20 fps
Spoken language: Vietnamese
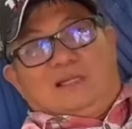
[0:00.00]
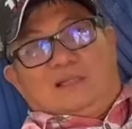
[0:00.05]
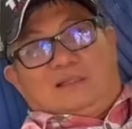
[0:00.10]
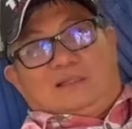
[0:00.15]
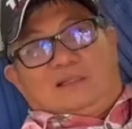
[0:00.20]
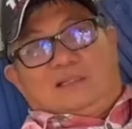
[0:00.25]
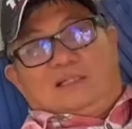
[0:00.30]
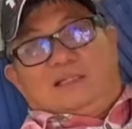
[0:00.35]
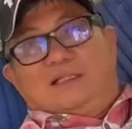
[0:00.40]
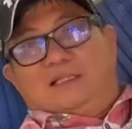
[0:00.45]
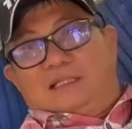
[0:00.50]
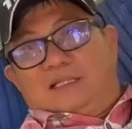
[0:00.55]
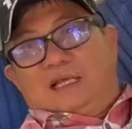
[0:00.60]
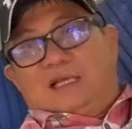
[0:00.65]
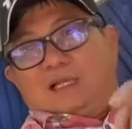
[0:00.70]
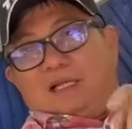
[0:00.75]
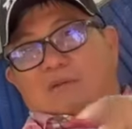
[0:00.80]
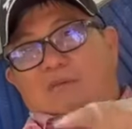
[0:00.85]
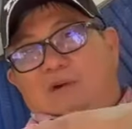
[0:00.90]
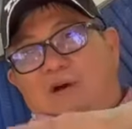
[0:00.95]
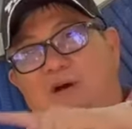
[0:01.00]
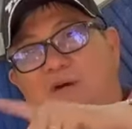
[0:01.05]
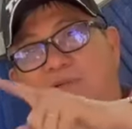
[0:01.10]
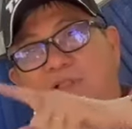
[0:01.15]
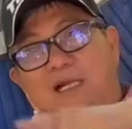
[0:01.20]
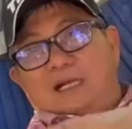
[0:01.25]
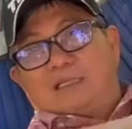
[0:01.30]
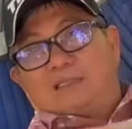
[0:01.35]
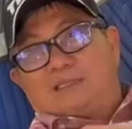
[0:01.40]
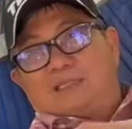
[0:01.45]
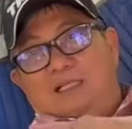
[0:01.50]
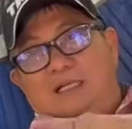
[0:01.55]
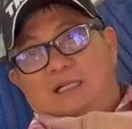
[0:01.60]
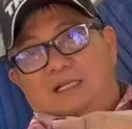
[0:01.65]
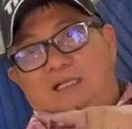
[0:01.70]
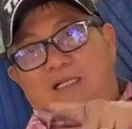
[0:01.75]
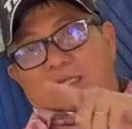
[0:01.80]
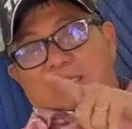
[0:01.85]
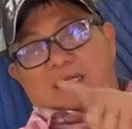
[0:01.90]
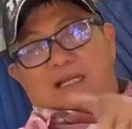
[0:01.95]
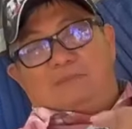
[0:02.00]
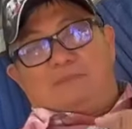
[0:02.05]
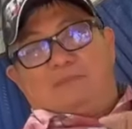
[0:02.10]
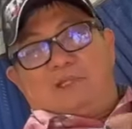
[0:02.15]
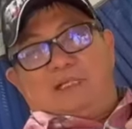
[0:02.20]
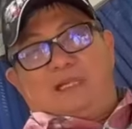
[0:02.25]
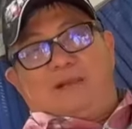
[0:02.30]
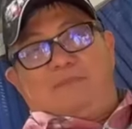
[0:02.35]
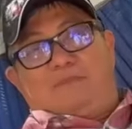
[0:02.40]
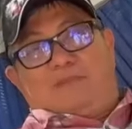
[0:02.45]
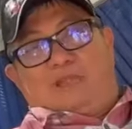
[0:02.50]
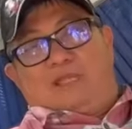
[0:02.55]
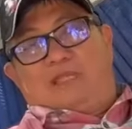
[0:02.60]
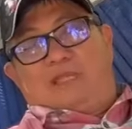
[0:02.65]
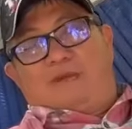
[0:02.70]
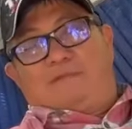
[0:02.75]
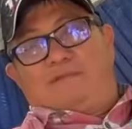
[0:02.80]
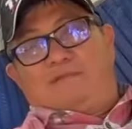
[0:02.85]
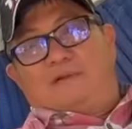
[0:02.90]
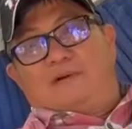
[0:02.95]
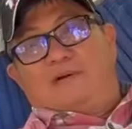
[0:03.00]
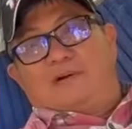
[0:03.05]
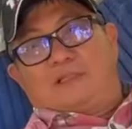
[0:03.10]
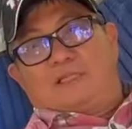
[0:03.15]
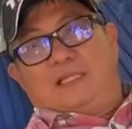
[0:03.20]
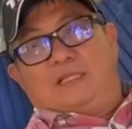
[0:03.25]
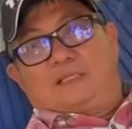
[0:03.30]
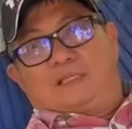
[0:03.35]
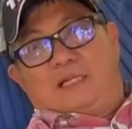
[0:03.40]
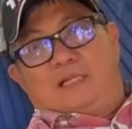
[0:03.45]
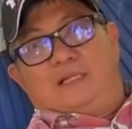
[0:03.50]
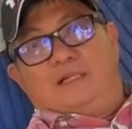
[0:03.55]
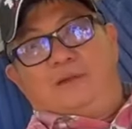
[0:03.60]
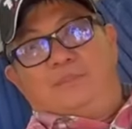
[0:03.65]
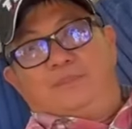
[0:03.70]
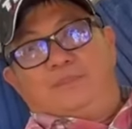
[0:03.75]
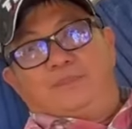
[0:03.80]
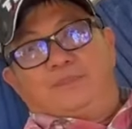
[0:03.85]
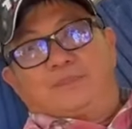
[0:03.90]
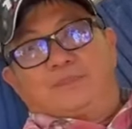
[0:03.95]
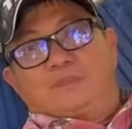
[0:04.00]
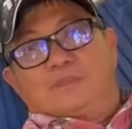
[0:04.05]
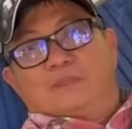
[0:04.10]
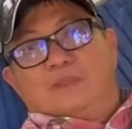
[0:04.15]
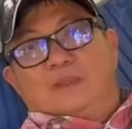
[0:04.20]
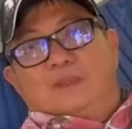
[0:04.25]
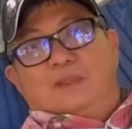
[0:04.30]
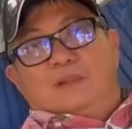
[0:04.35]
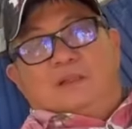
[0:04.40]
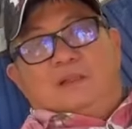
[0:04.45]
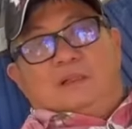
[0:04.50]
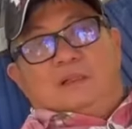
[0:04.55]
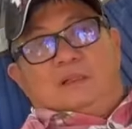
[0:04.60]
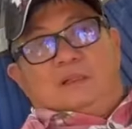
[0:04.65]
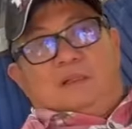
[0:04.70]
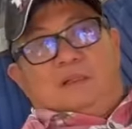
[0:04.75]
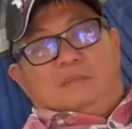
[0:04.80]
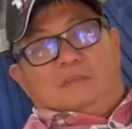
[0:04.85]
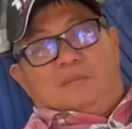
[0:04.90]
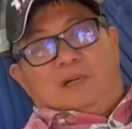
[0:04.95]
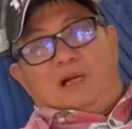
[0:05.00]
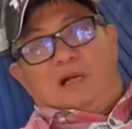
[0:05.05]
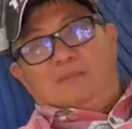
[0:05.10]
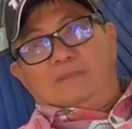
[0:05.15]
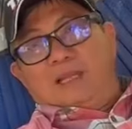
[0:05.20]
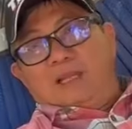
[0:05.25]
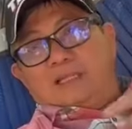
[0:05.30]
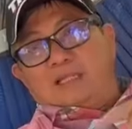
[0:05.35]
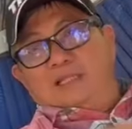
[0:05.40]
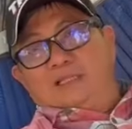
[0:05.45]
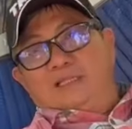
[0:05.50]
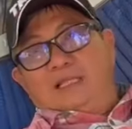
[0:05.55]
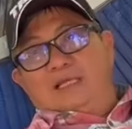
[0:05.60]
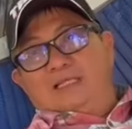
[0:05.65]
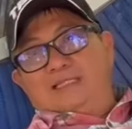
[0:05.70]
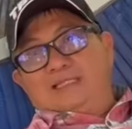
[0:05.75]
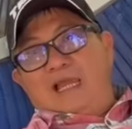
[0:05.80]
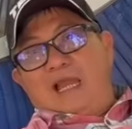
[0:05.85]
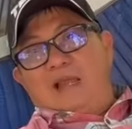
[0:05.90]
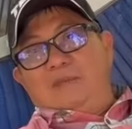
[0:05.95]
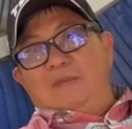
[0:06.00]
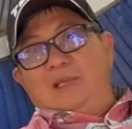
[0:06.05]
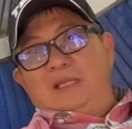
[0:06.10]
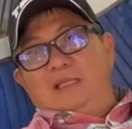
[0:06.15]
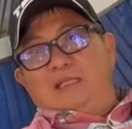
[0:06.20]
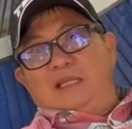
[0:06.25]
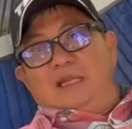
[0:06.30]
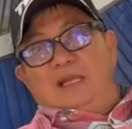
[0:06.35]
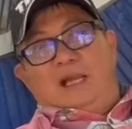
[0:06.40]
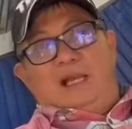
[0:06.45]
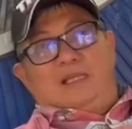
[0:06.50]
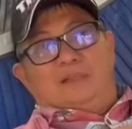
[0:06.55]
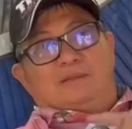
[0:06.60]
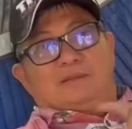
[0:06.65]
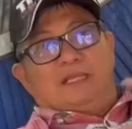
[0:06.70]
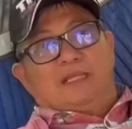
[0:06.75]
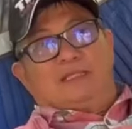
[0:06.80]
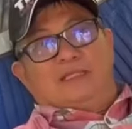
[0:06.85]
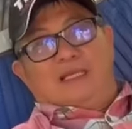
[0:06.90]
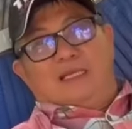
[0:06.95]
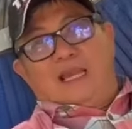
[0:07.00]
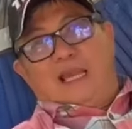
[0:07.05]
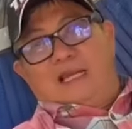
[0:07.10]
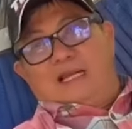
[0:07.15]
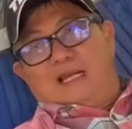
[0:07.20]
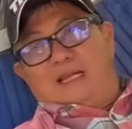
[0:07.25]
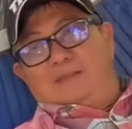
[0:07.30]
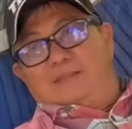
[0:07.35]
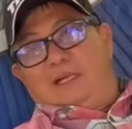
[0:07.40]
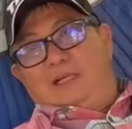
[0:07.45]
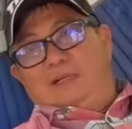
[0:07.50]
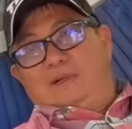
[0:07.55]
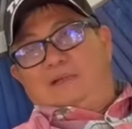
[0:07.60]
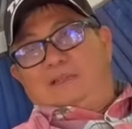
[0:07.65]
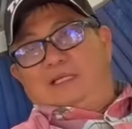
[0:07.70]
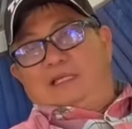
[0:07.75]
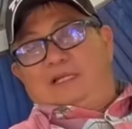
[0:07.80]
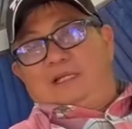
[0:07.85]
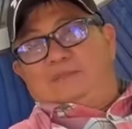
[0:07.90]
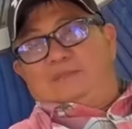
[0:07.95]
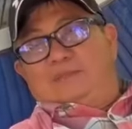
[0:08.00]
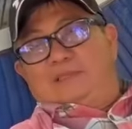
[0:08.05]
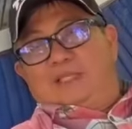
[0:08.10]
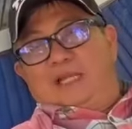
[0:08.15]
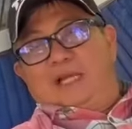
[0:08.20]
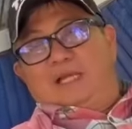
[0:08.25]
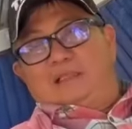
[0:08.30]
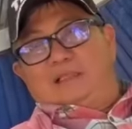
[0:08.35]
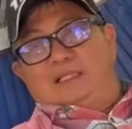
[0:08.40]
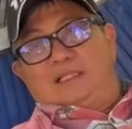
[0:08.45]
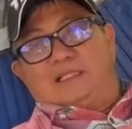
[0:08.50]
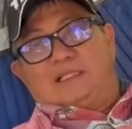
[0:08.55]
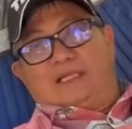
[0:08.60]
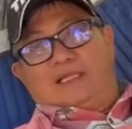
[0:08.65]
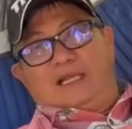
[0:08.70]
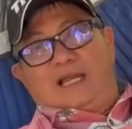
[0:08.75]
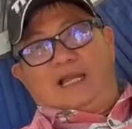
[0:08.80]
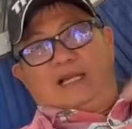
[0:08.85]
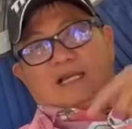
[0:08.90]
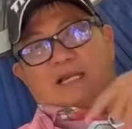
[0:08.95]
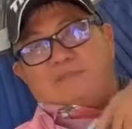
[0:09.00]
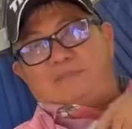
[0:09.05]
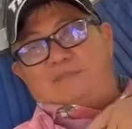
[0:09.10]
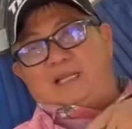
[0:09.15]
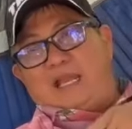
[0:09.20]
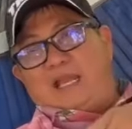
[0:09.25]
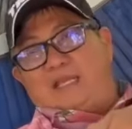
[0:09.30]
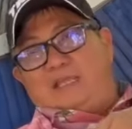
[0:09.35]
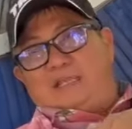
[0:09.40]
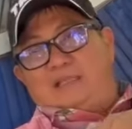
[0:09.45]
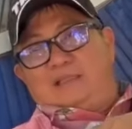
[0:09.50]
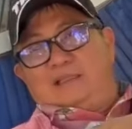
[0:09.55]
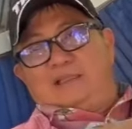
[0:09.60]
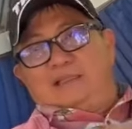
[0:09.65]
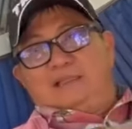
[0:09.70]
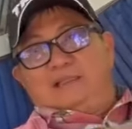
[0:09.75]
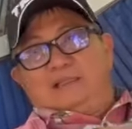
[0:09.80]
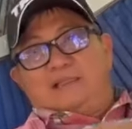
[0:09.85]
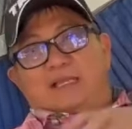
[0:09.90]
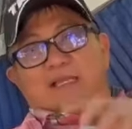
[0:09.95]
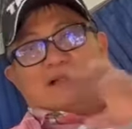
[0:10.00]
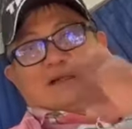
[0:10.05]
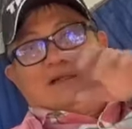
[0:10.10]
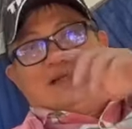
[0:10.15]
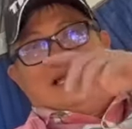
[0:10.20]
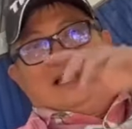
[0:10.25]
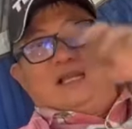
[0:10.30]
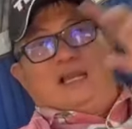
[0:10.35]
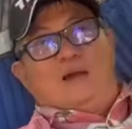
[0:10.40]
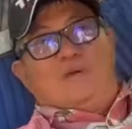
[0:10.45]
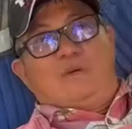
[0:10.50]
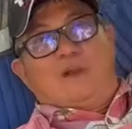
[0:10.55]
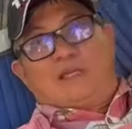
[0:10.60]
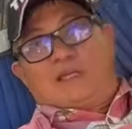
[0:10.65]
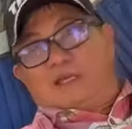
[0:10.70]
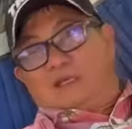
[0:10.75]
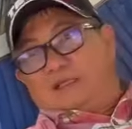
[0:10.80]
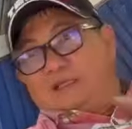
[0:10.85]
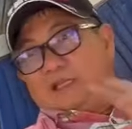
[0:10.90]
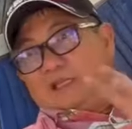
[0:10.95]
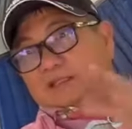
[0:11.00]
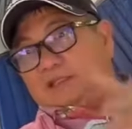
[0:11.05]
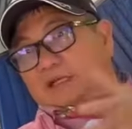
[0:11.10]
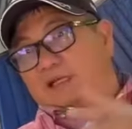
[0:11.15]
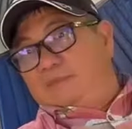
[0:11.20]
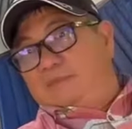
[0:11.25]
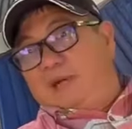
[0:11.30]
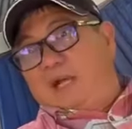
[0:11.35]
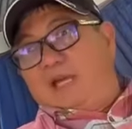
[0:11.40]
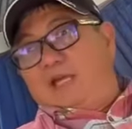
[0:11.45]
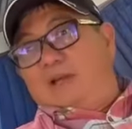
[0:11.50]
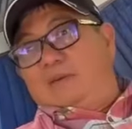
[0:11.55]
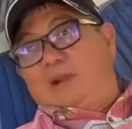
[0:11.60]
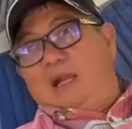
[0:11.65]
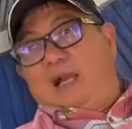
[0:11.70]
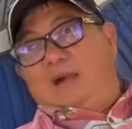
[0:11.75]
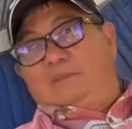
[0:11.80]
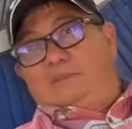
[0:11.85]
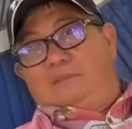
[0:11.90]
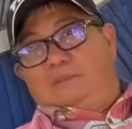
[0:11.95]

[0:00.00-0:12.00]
tường cho tông hổ thật sự là 50 năm đi theo phò thiên tử mà hôm nay thiên tử chả biết gì hết thiên tử đang nằm ở núi thiên long sơn thiên tử đang nằm đây thì có nghĩa là ngoài kia có thiên tử mới đúng không